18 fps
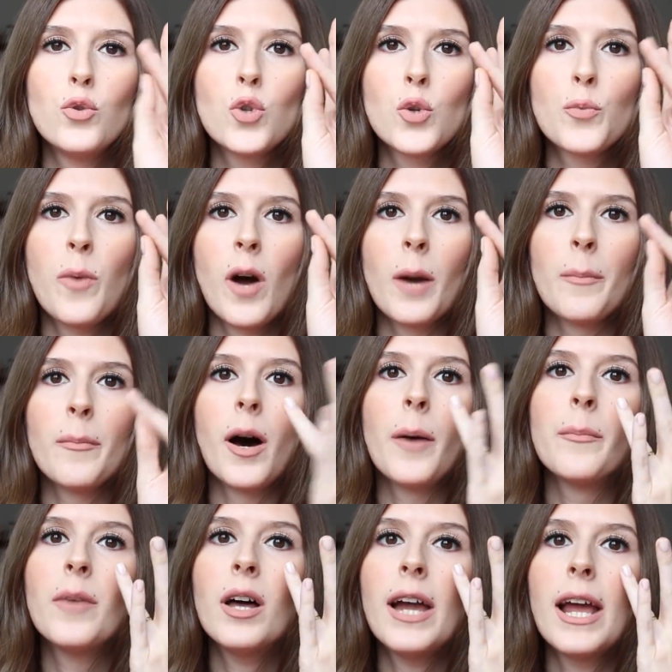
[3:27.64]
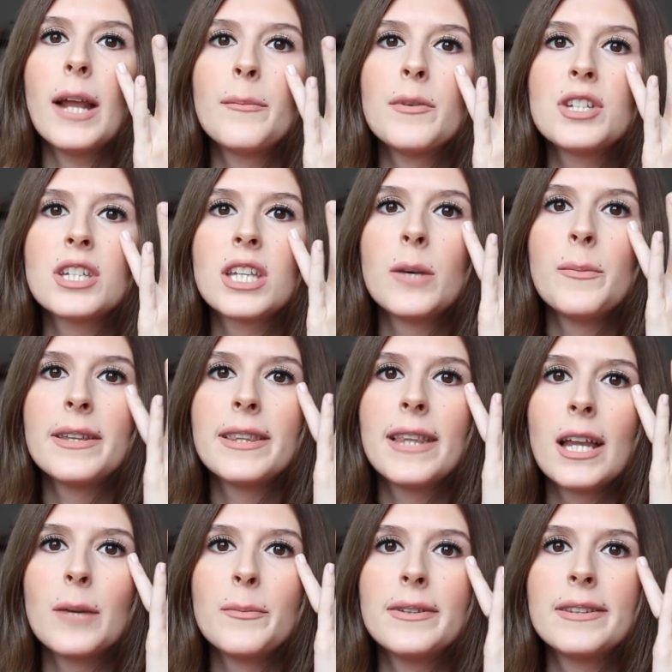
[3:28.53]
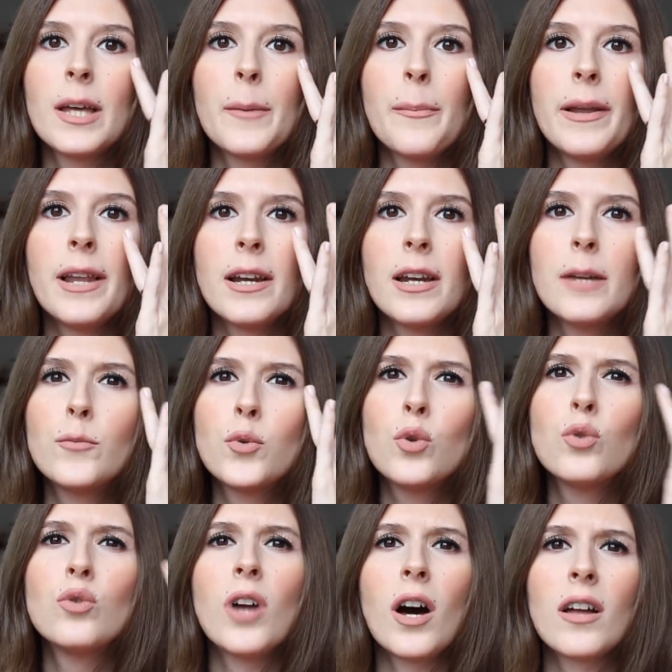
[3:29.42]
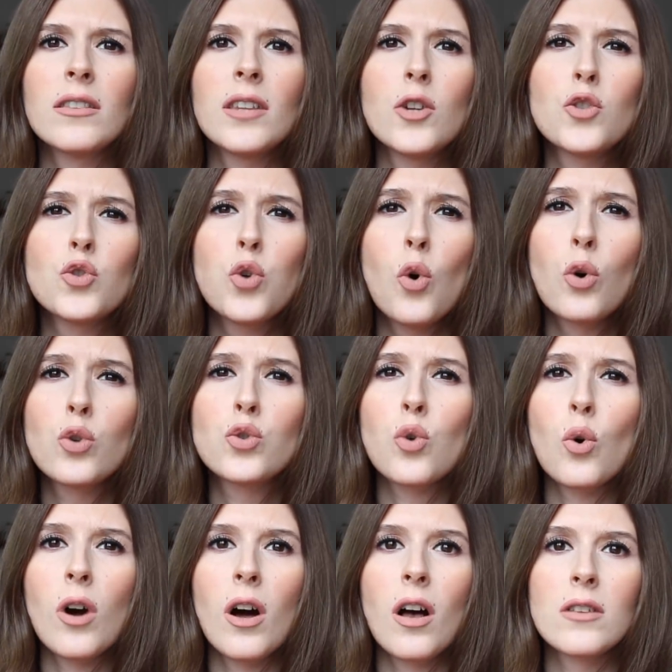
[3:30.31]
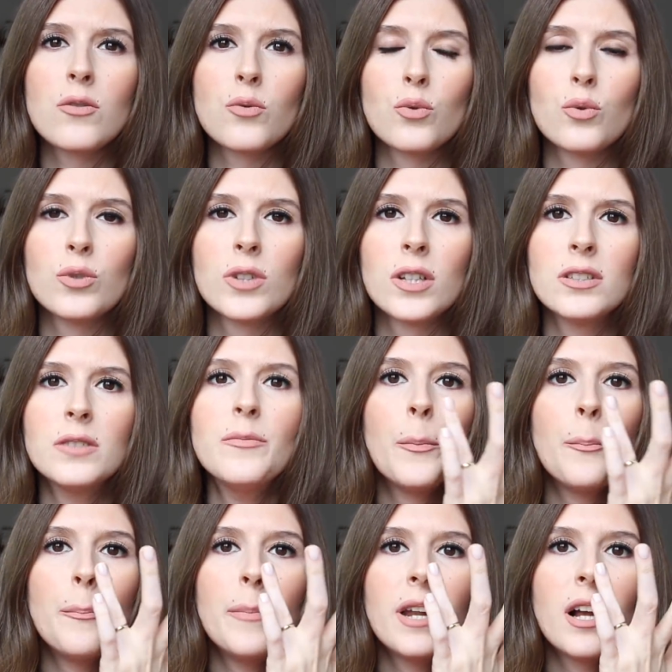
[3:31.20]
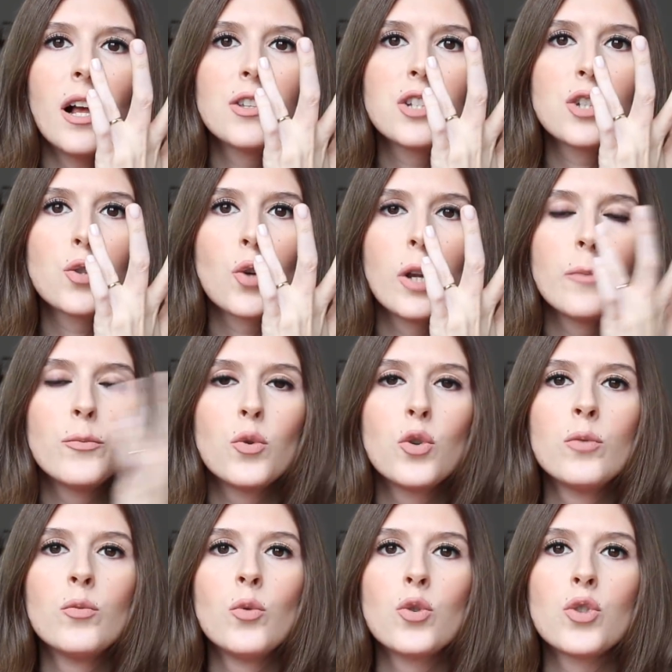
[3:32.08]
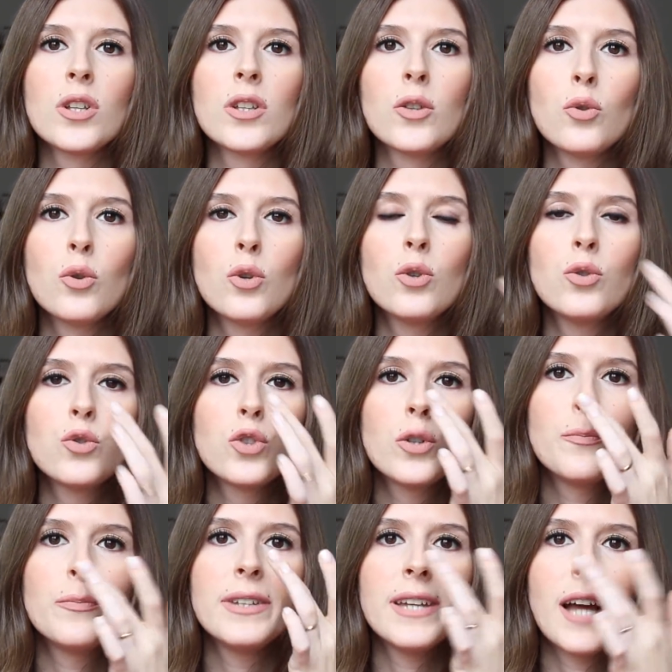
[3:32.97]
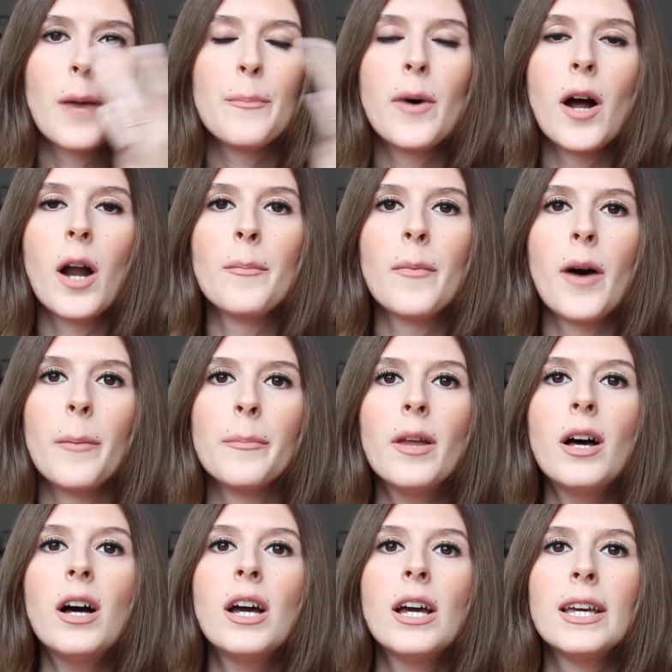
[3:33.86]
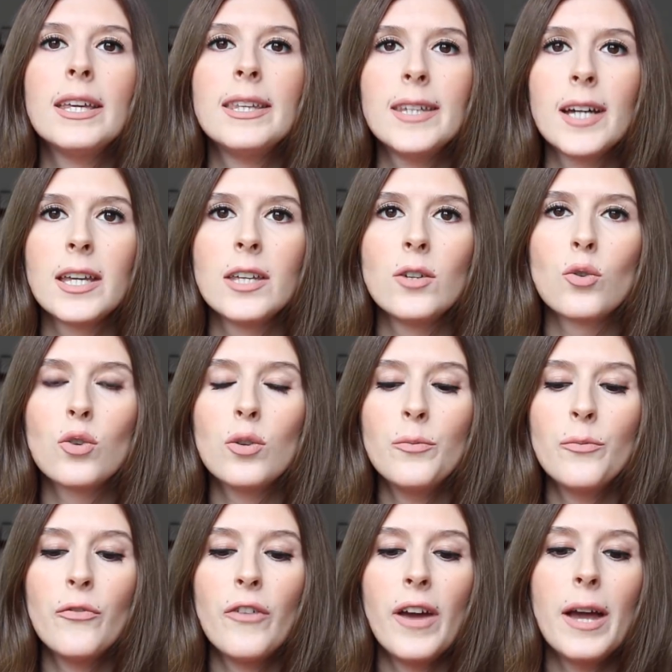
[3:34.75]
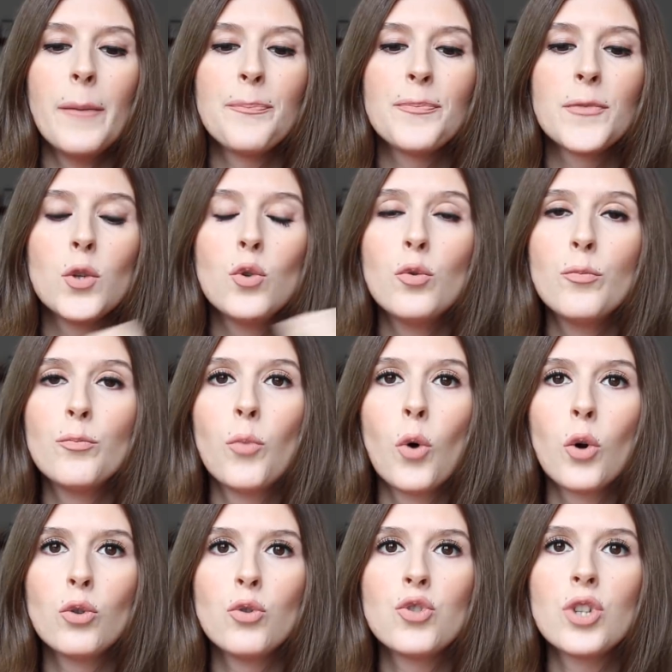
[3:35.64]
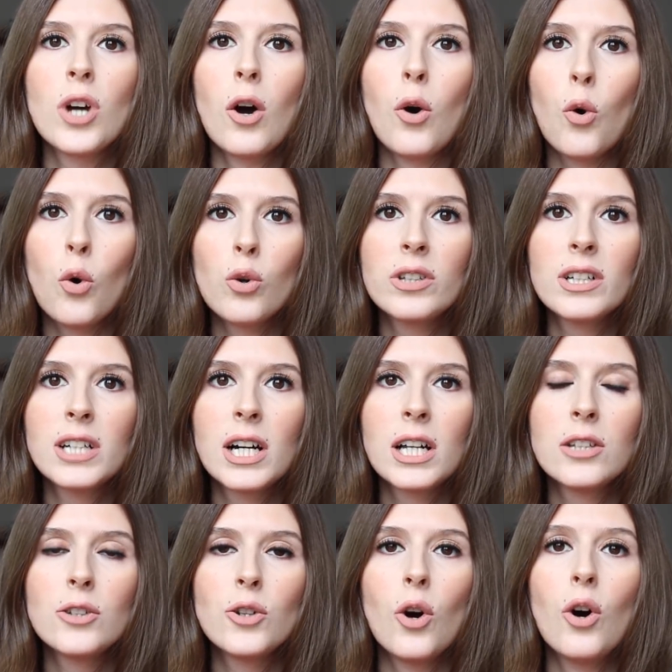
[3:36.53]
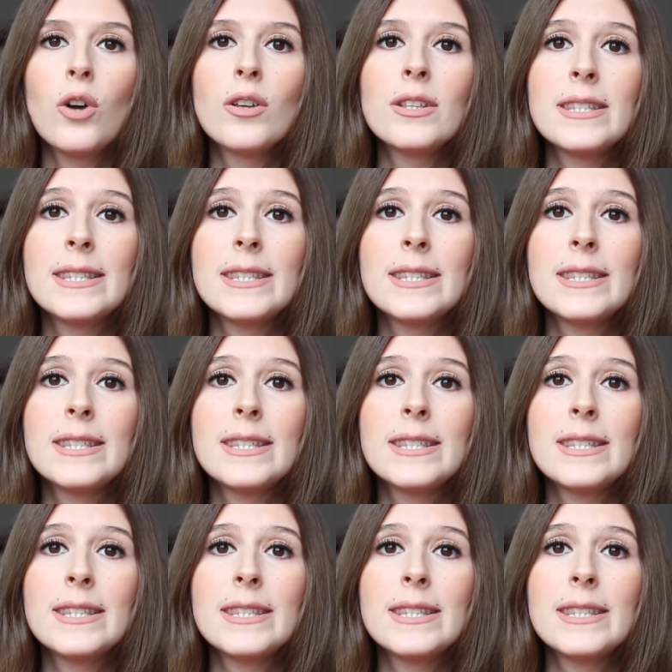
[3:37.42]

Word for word: yüzük parmağımla elmacık kemiklerimin tepelerini bugün de hatta çok çok az uyguladım. Birazcık şöyle burnum ucuna dokundurup diğer parmağımla yayıyorum ve gün boyunca orada kalıyor.